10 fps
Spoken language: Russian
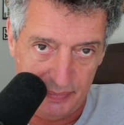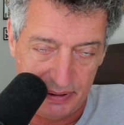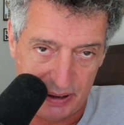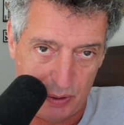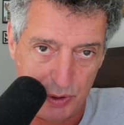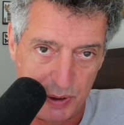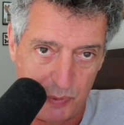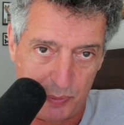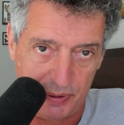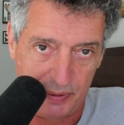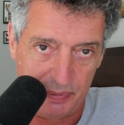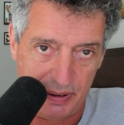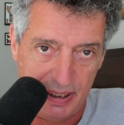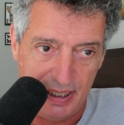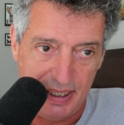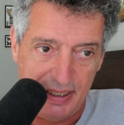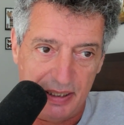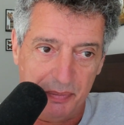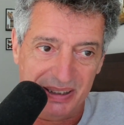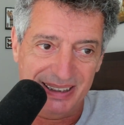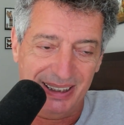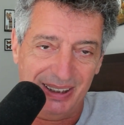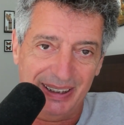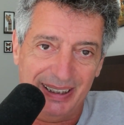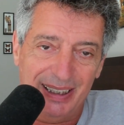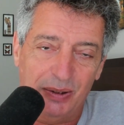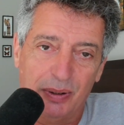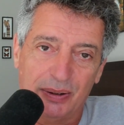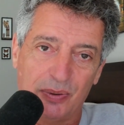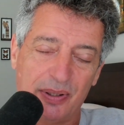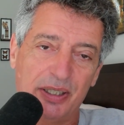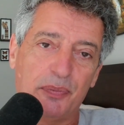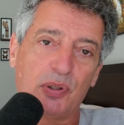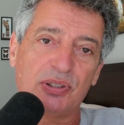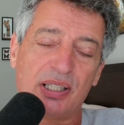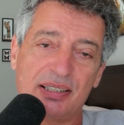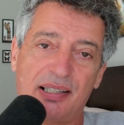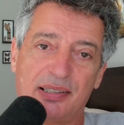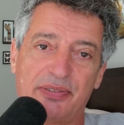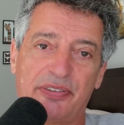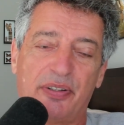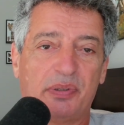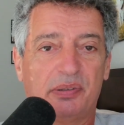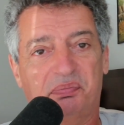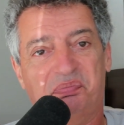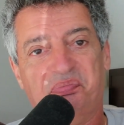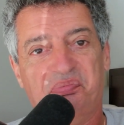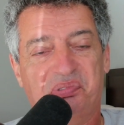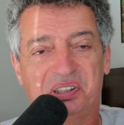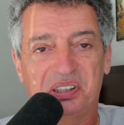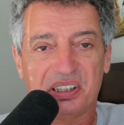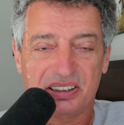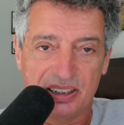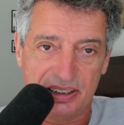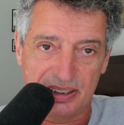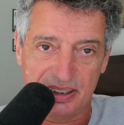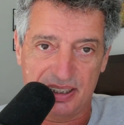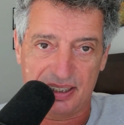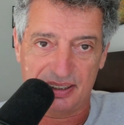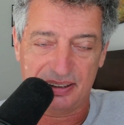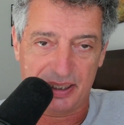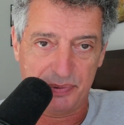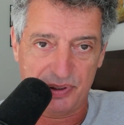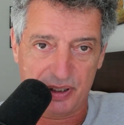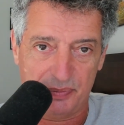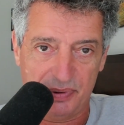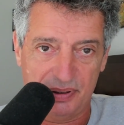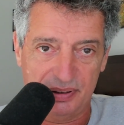с хорошим опытом. И мы сделали книгу, которая не просто рассказывает там синтаксис языка TypeScript.